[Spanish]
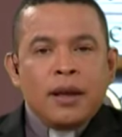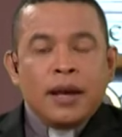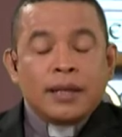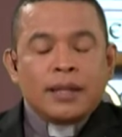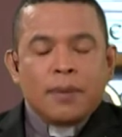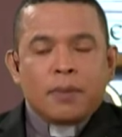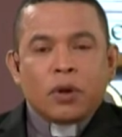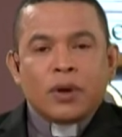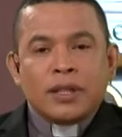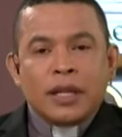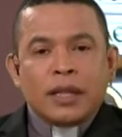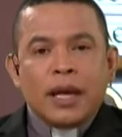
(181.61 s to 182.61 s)
este,
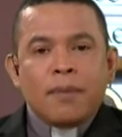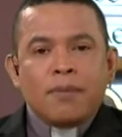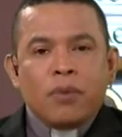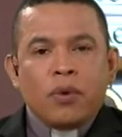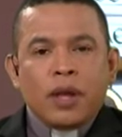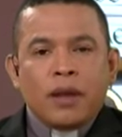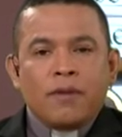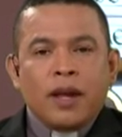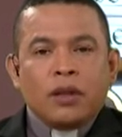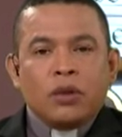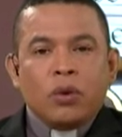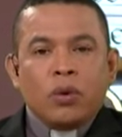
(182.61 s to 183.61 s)
perdón, este tiempo de
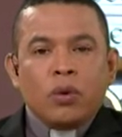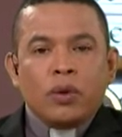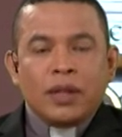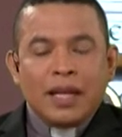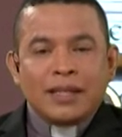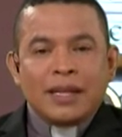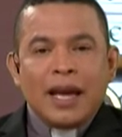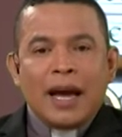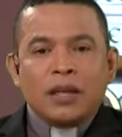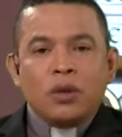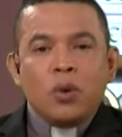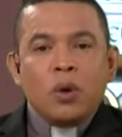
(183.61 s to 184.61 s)
Adviento de este
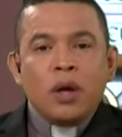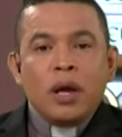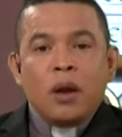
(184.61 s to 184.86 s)
año,